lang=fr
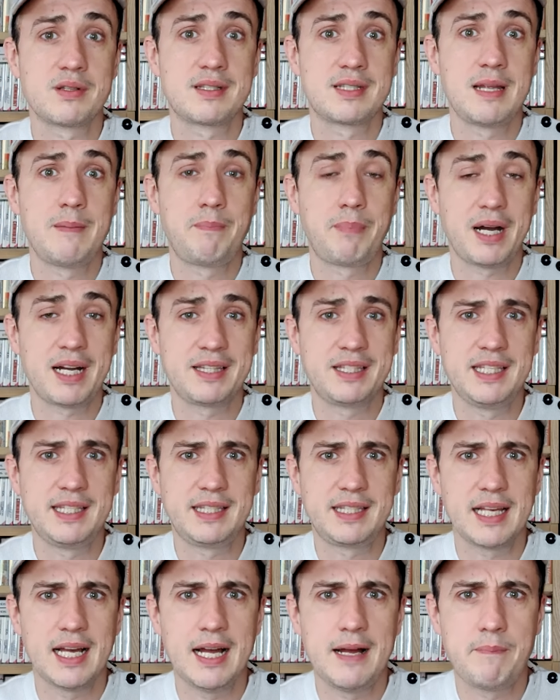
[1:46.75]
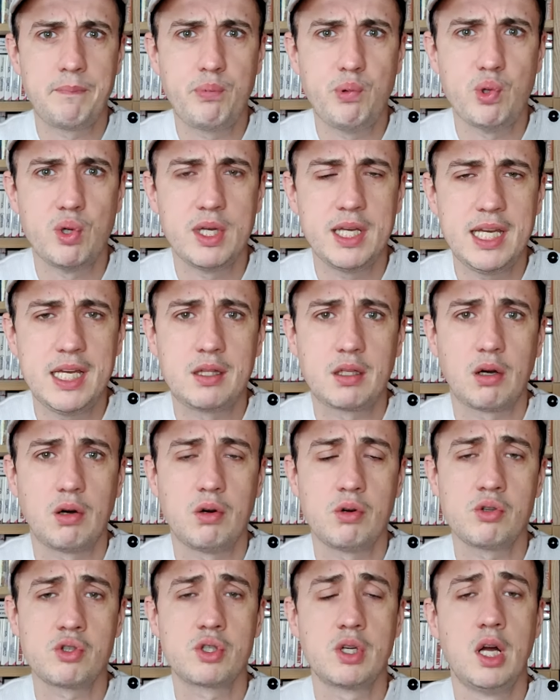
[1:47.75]
ses pratiques un peu
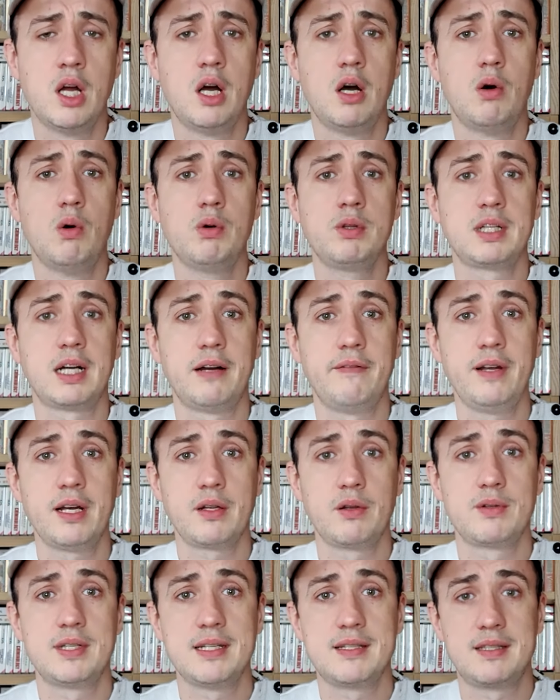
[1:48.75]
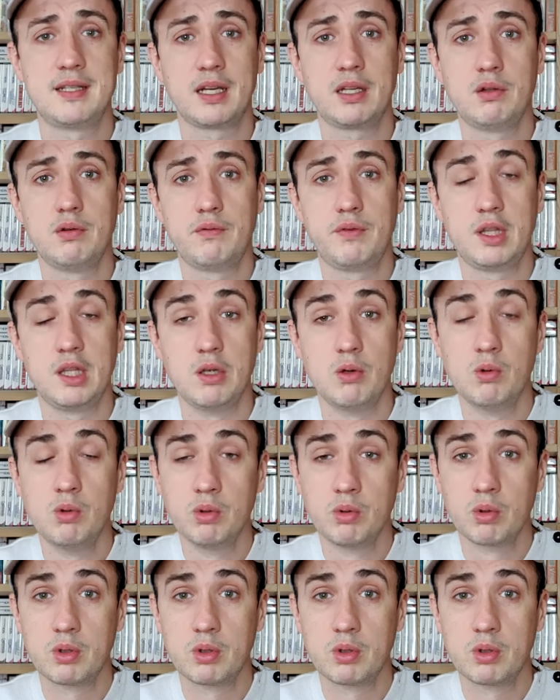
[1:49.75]
étranges au travers de cette série de vidéos.